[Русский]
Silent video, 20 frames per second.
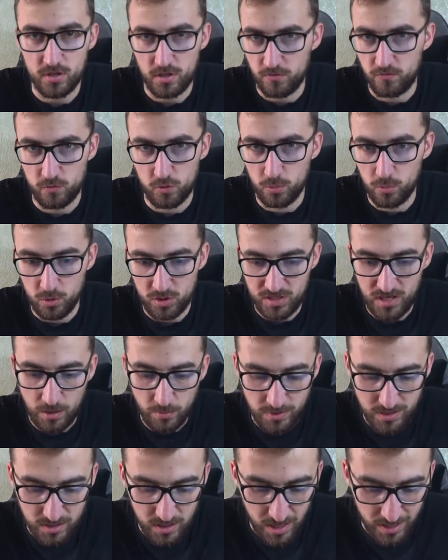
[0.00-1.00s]
Это вы, думаю,
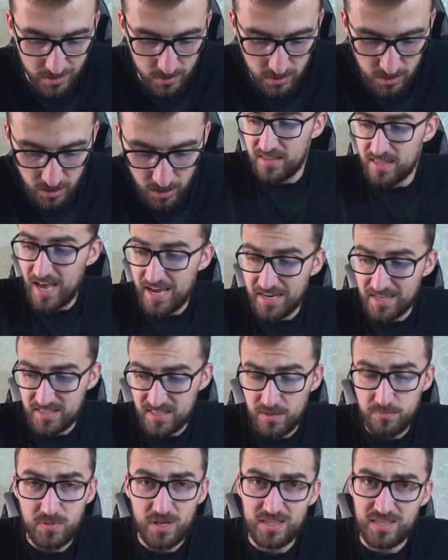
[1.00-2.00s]
сами знаете. Да,
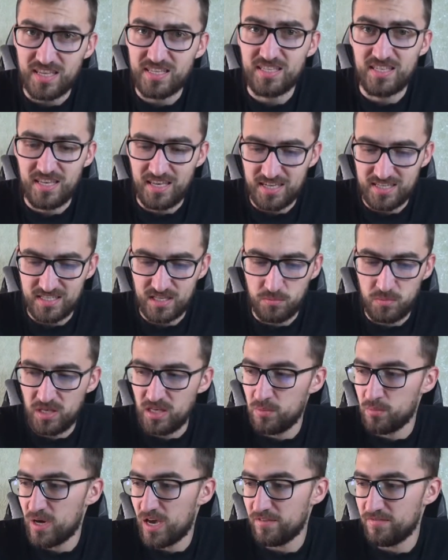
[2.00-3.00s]
рецепты это
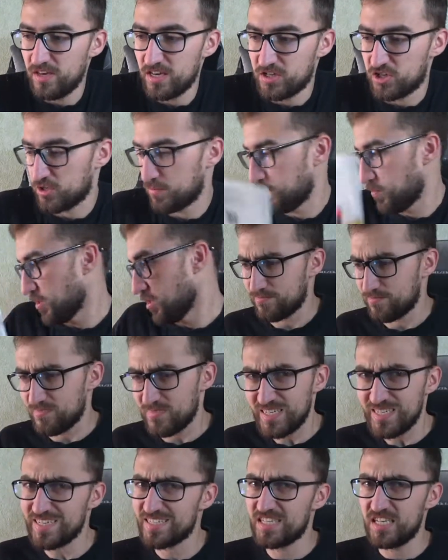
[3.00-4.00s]
незаменимая вещь.
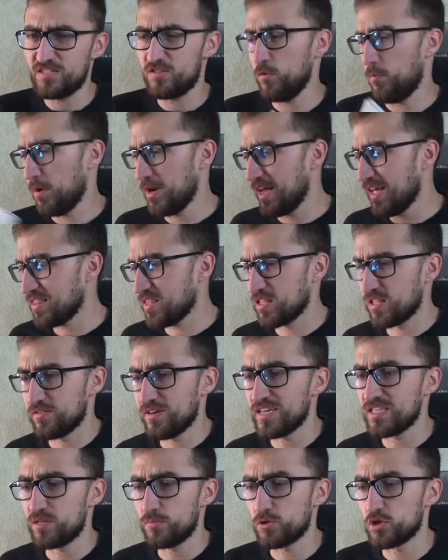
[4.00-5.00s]
Здесь все понятно,
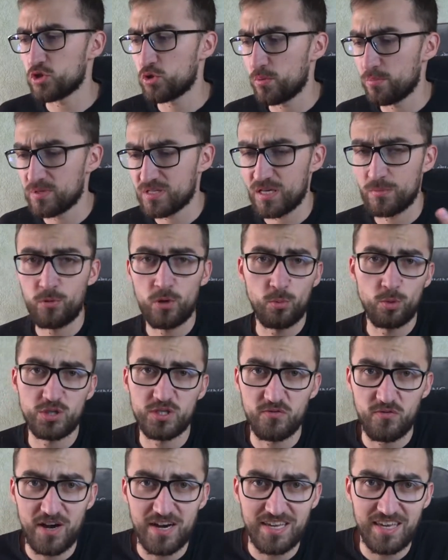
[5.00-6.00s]
давайте приступим к самой
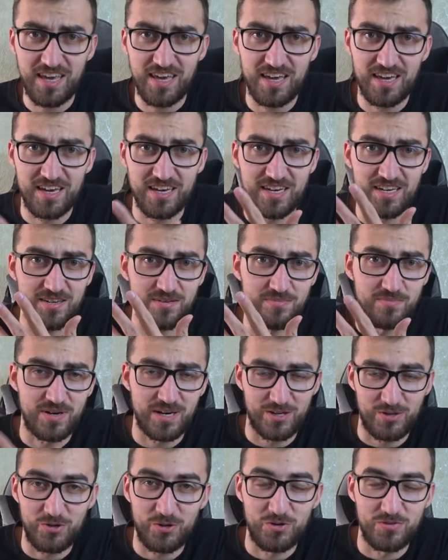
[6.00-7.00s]
мультиварке, э, про
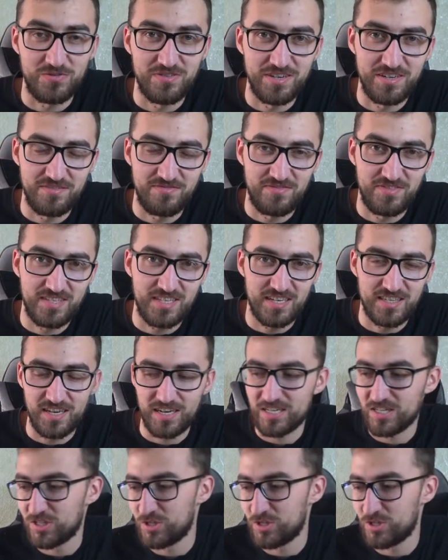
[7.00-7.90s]
которую вы все так